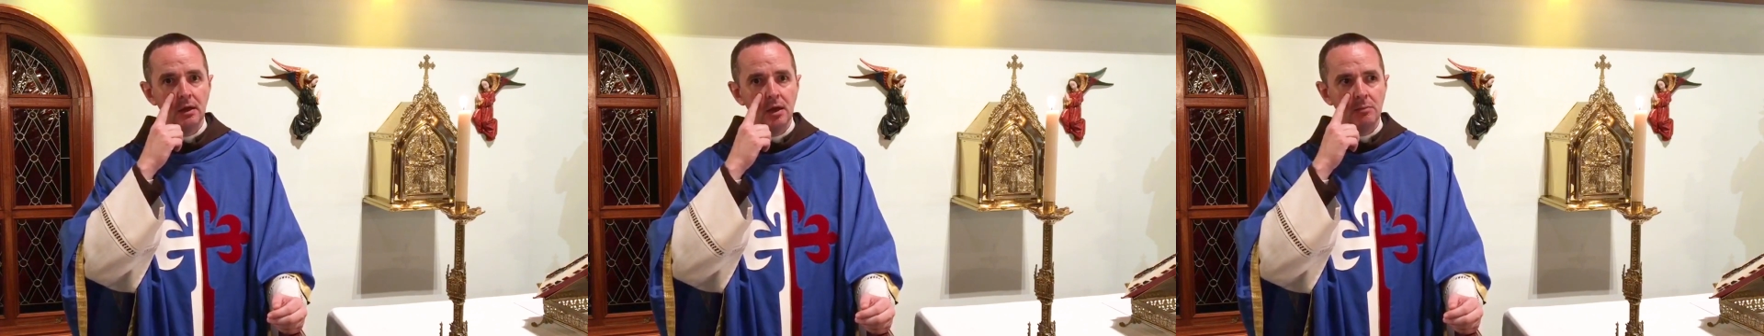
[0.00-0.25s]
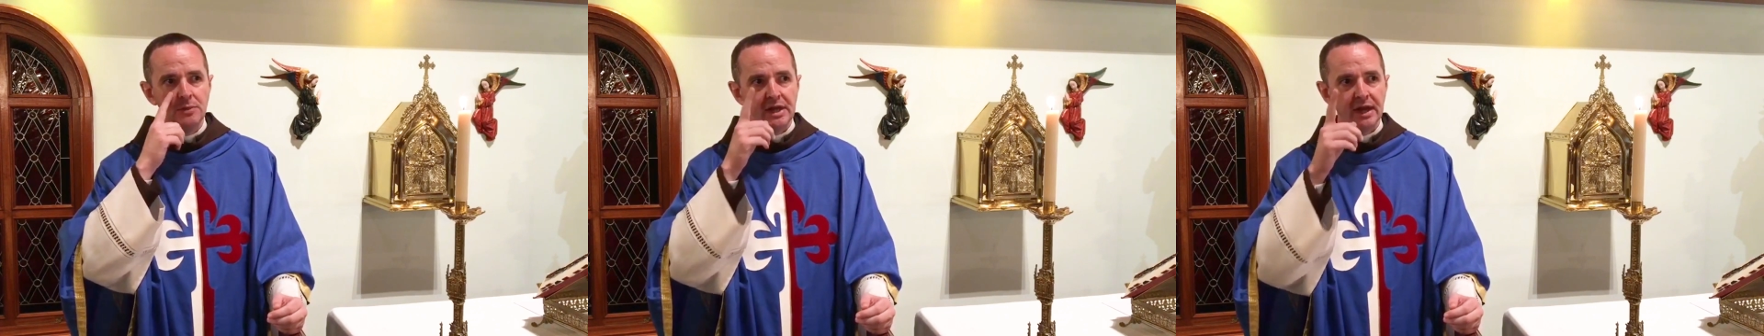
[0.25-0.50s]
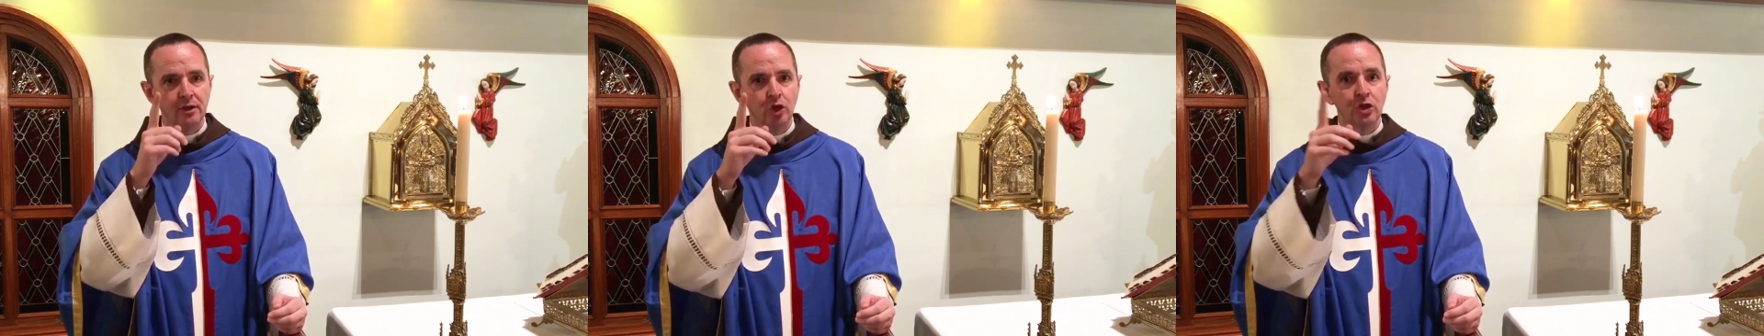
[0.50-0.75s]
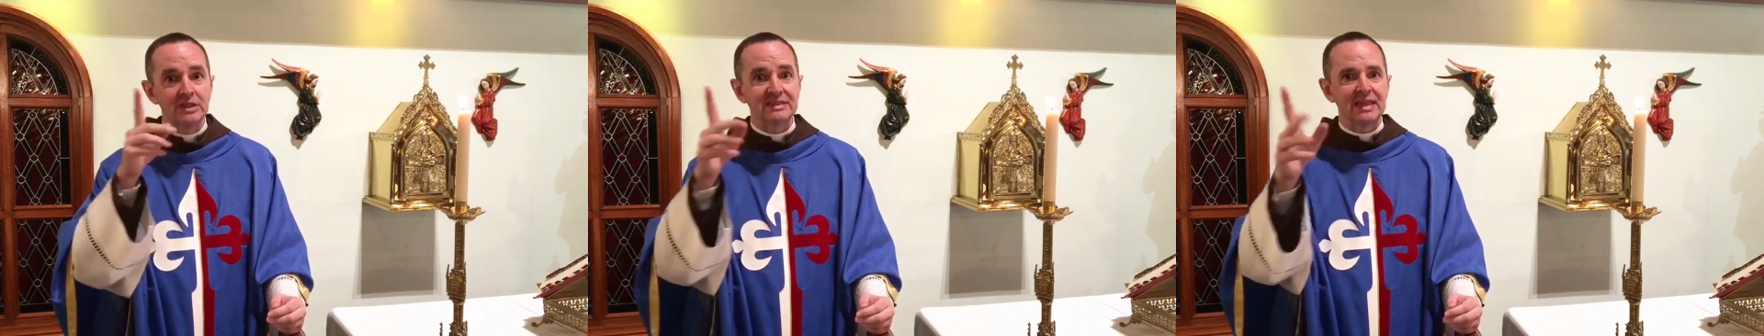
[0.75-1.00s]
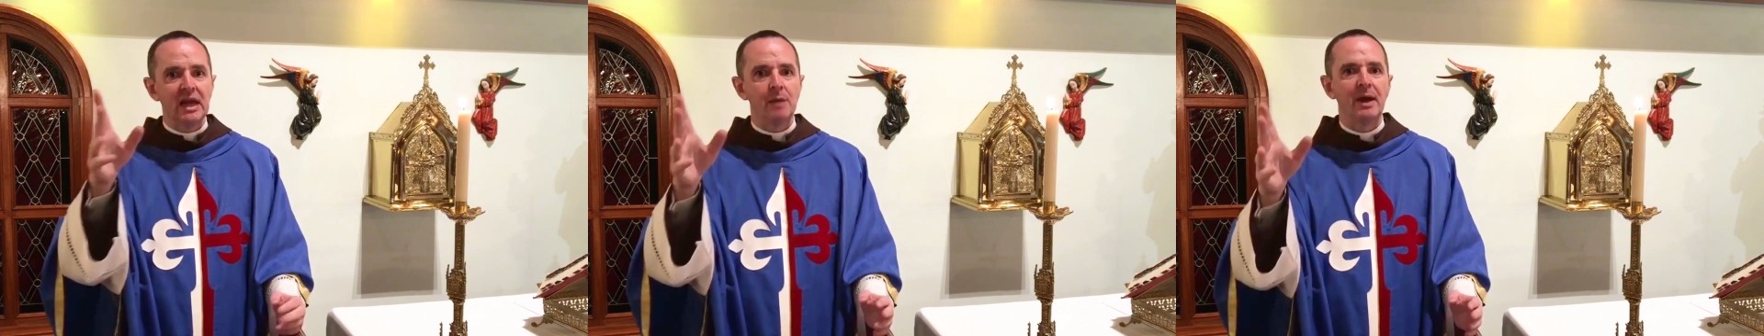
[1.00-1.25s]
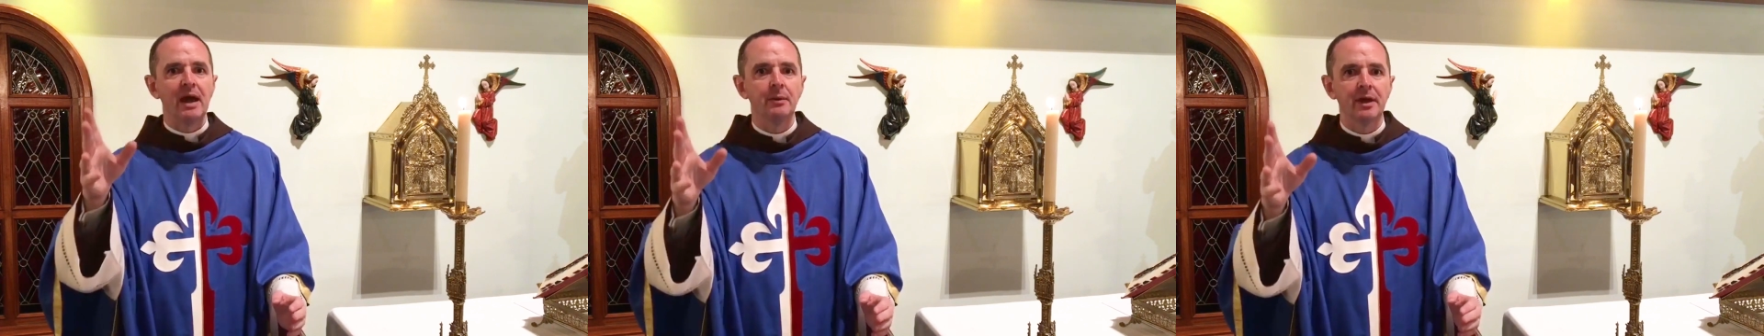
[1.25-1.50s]
mirar dónde está la
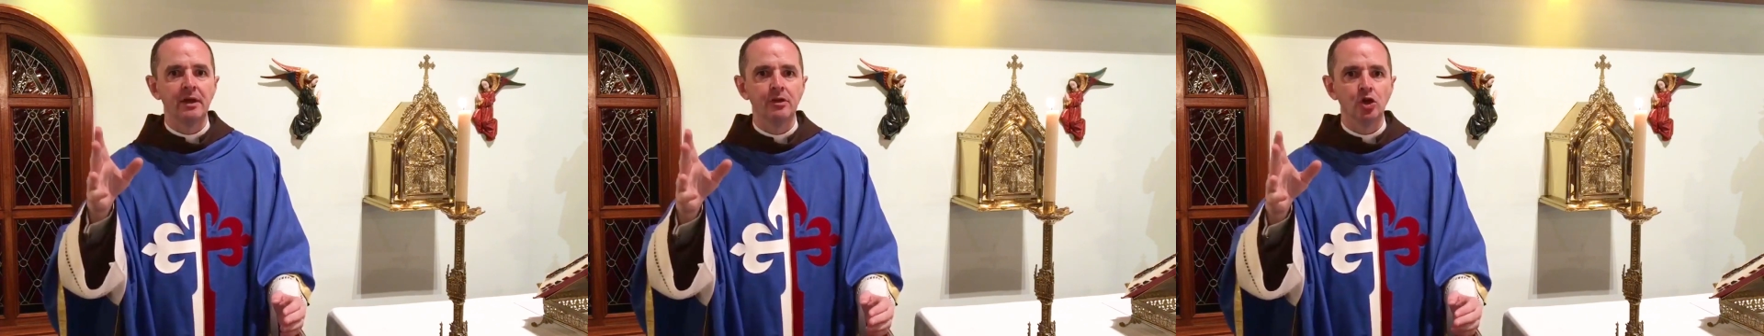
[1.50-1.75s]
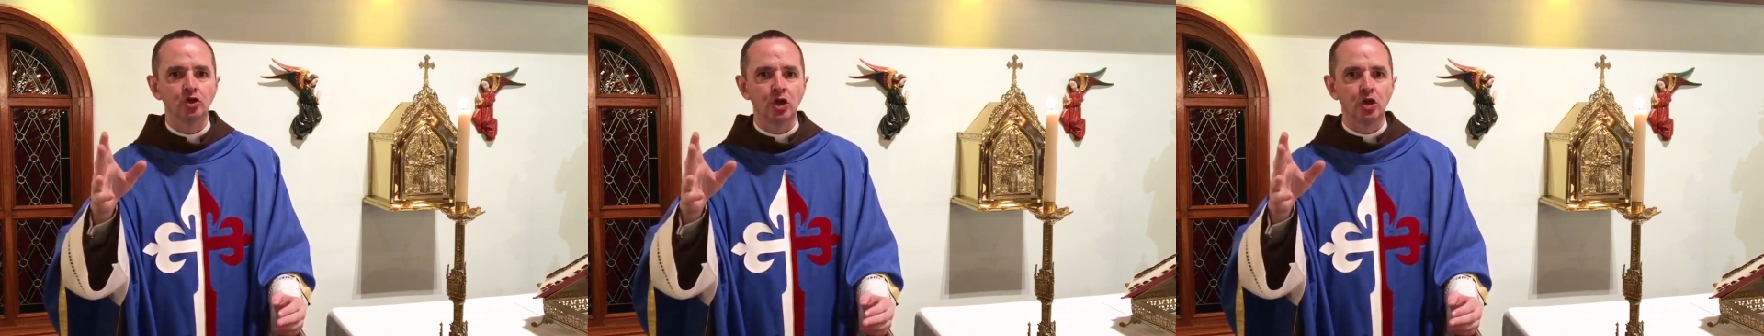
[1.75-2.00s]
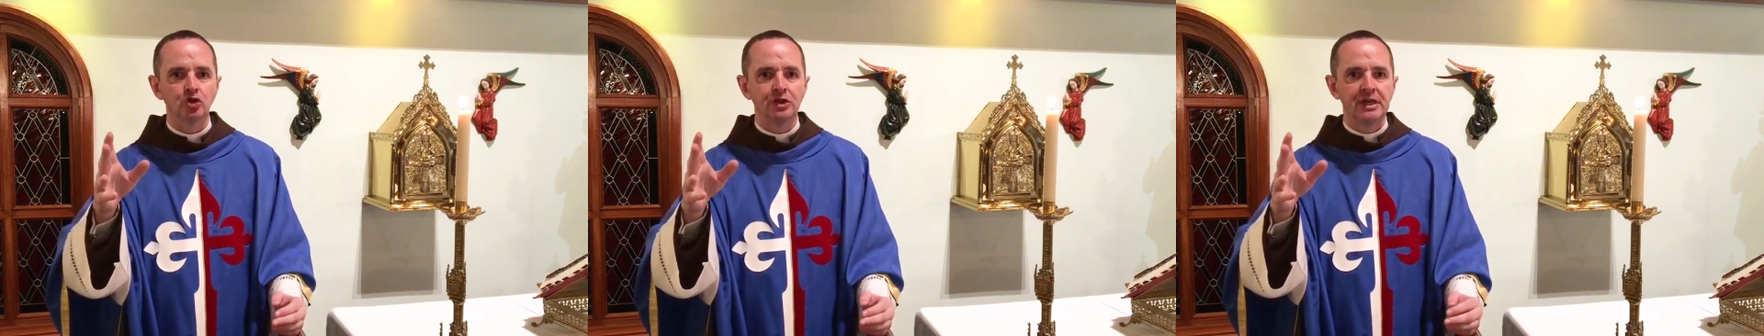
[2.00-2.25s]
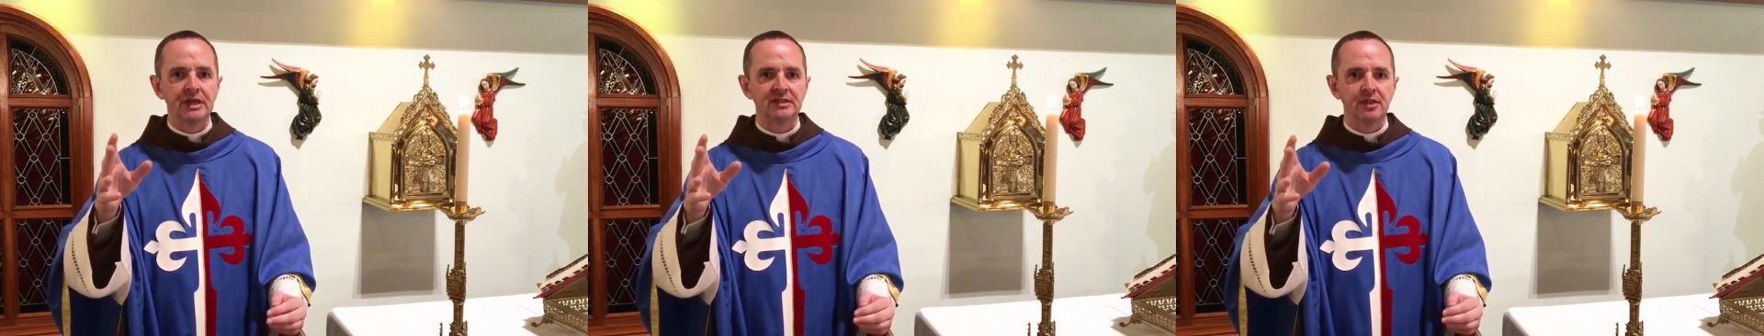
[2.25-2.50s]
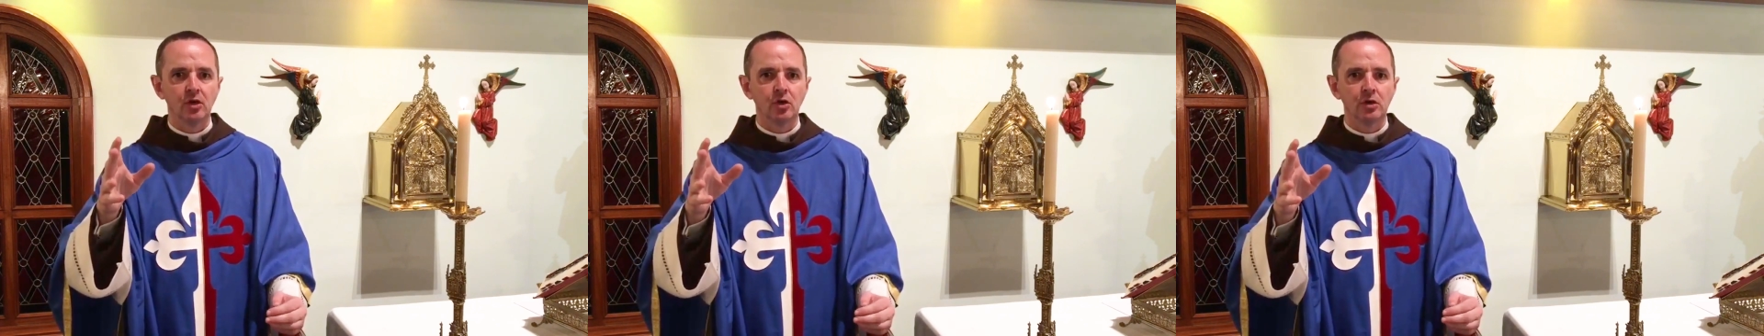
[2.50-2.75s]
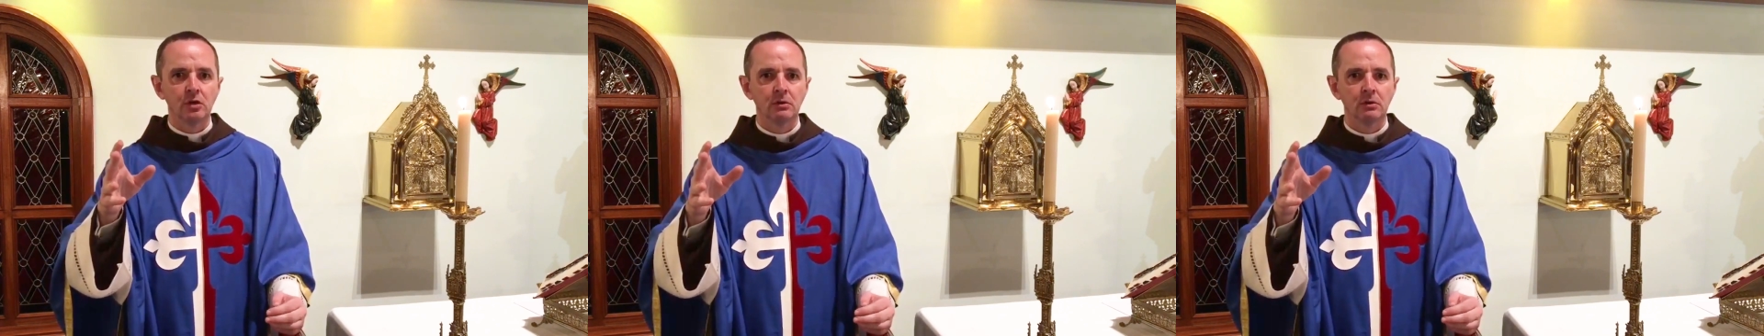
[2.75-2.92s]
palabra de Dios en los días de hoy.